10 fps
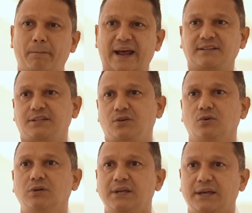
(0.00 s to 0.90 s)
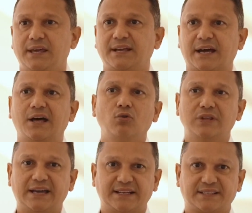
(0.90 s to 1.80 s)
práctico en cada
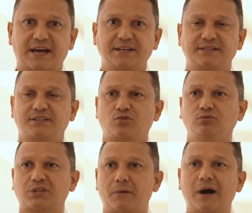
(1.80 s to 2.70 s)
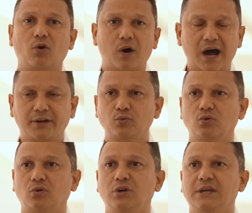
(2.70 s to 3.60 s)
una de las áreas. Es un trabajo
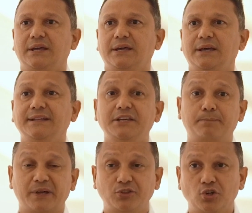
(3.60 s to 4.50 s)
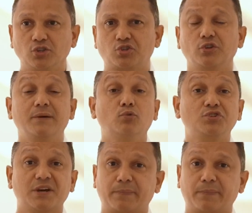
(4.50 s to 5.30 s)
arduo, dispendioso, de mucha